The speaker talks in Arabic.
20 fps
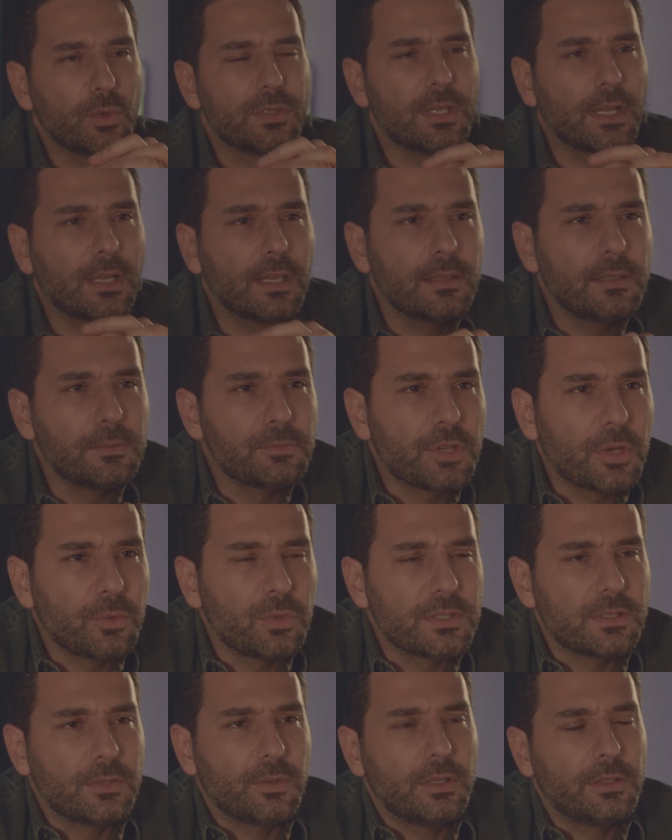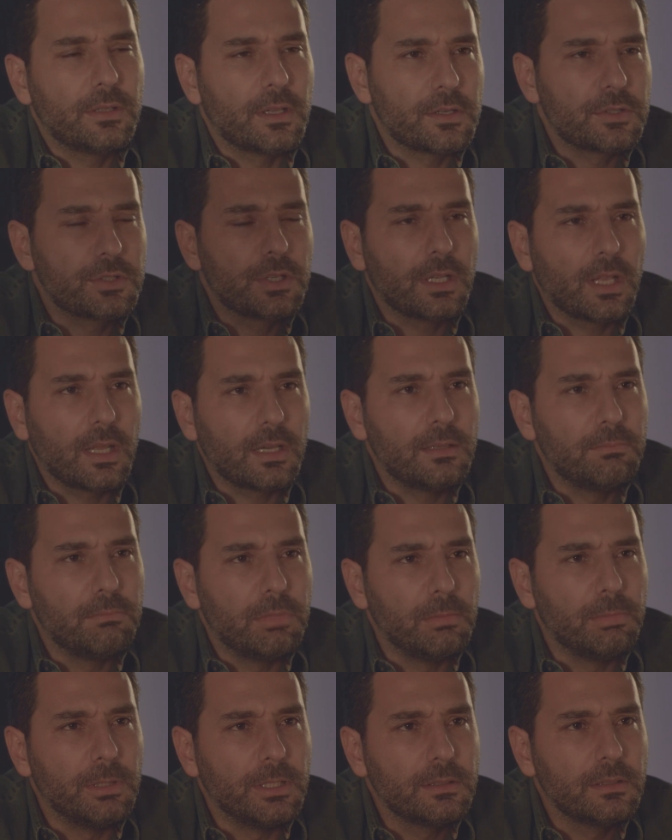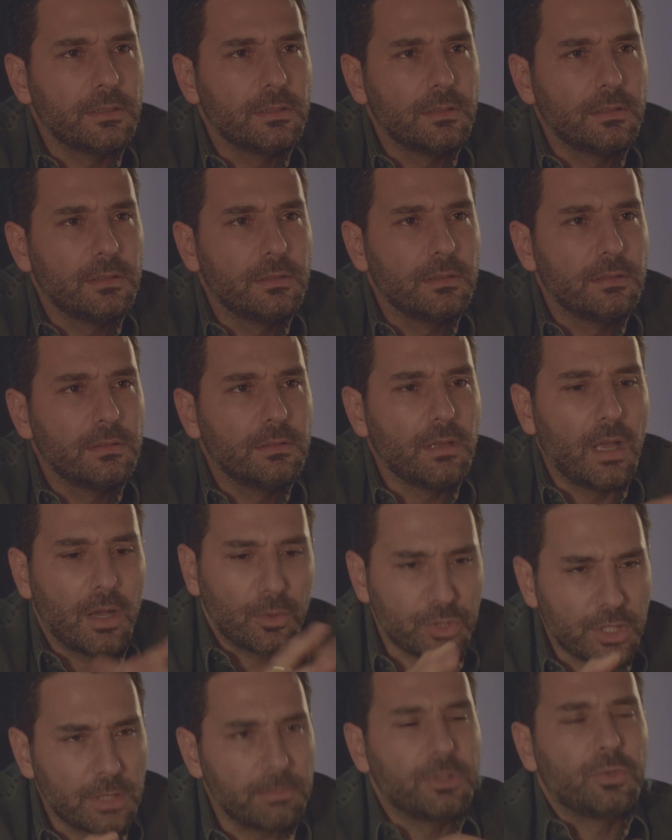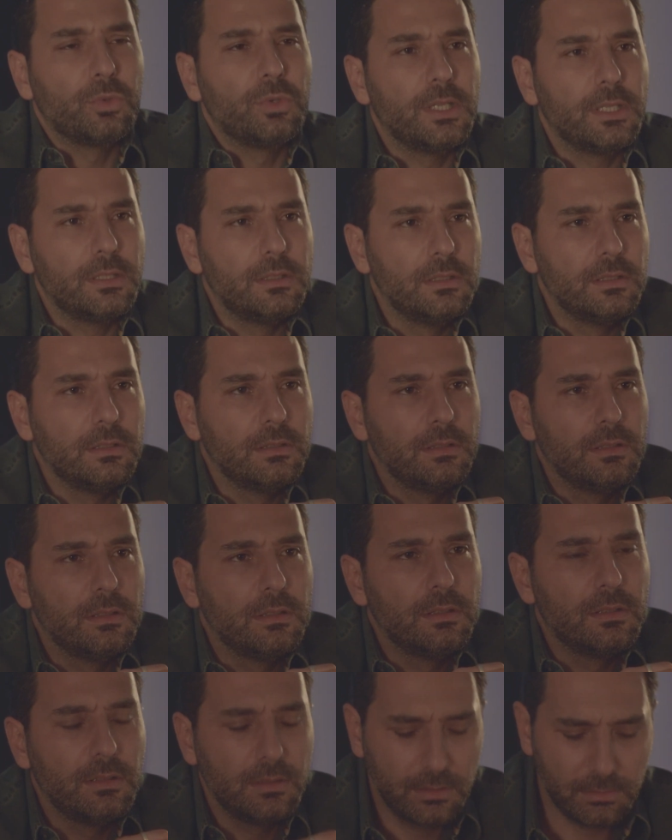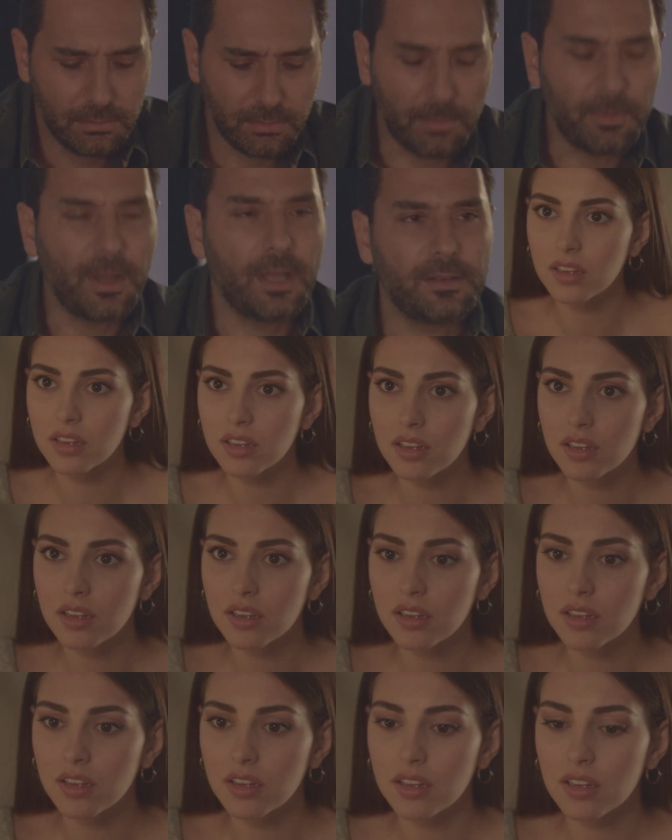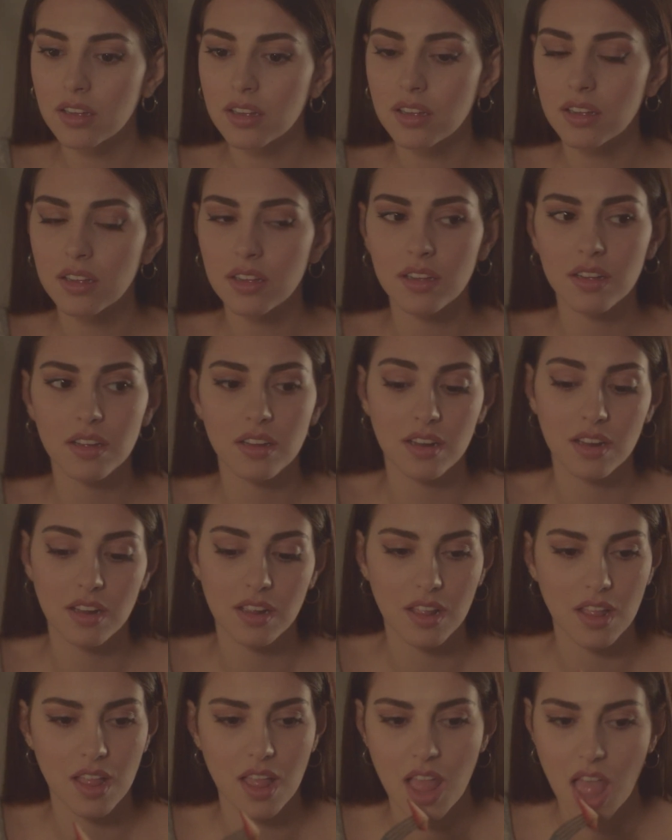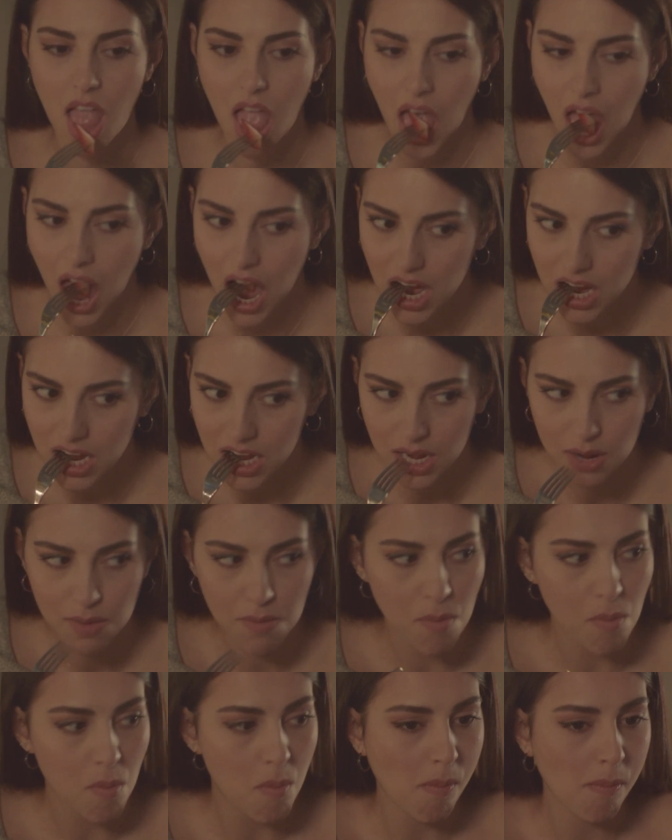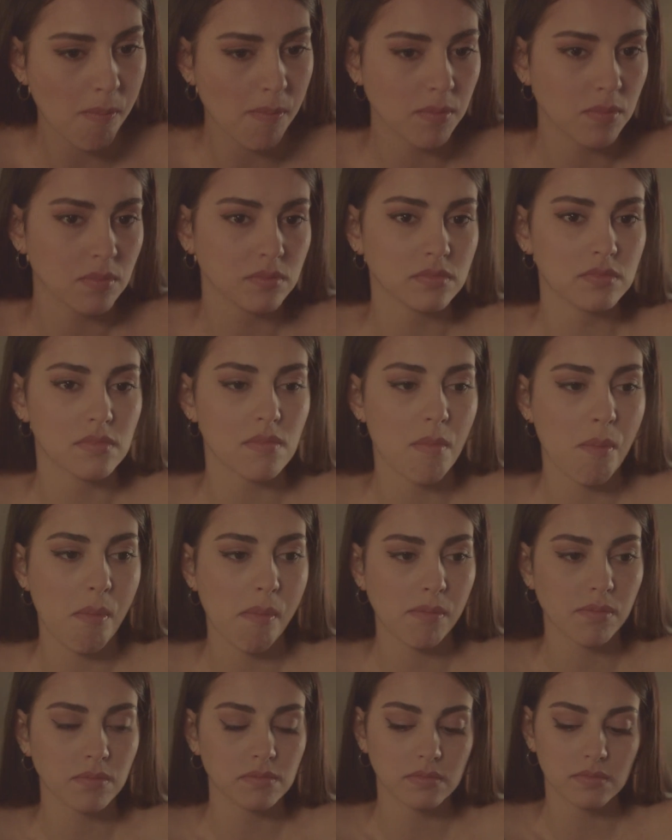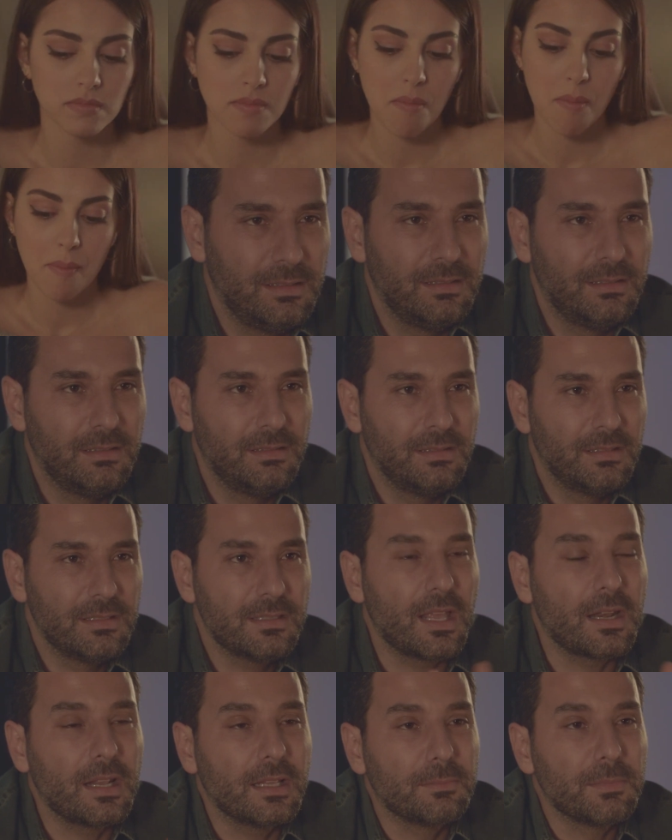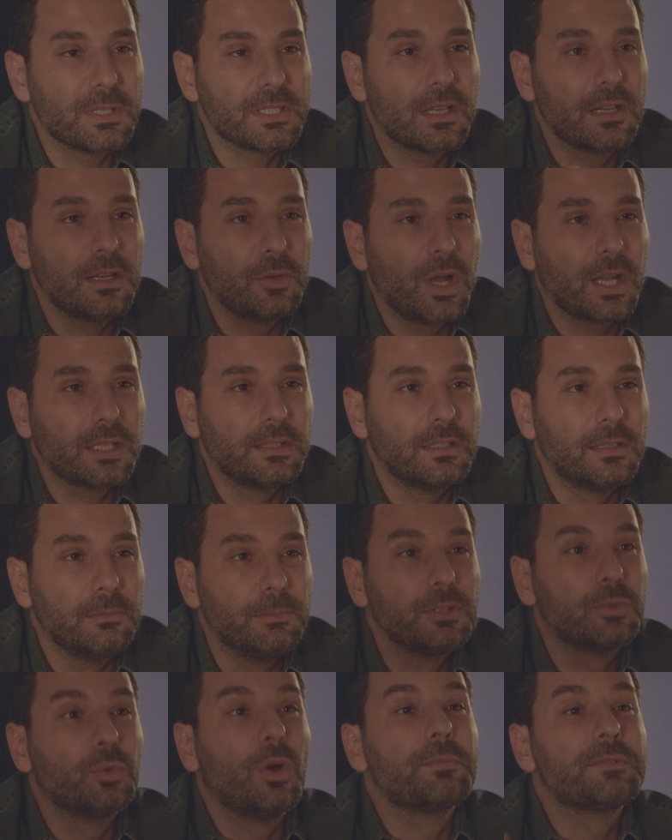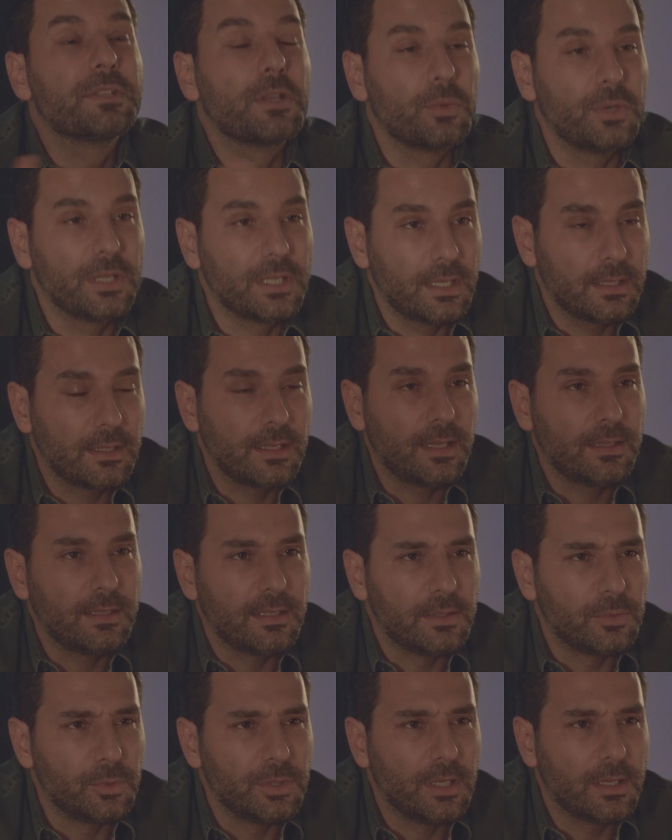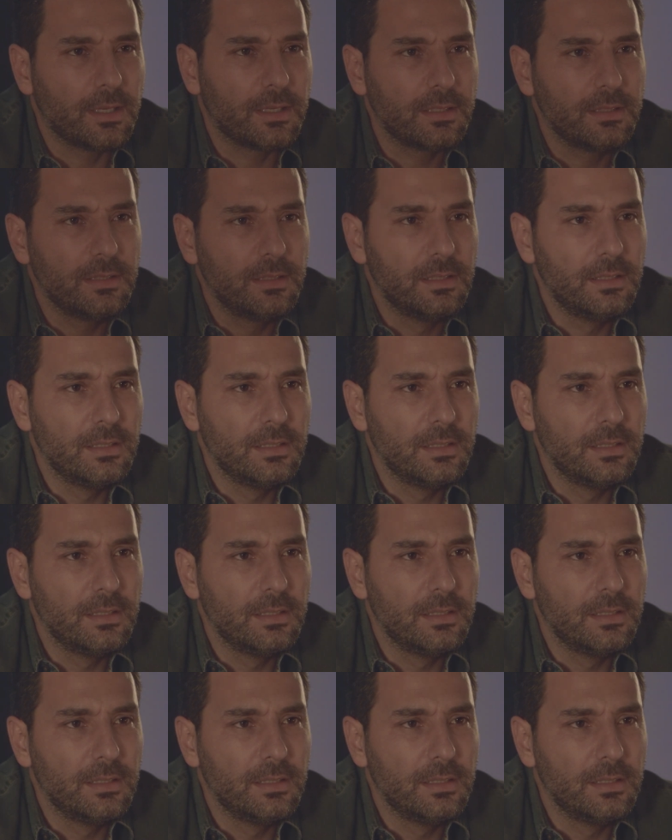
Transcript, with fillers: واذا كنت مجوزه وعندها رجال غريب بالبيت او جابت اولاد ما بعرف انا هيدي الاجواء كلها ما بحبها اصلا المره منا منيحه سرقت مصاري واخذت البنت وابصر وين كانت قاعده هي وياها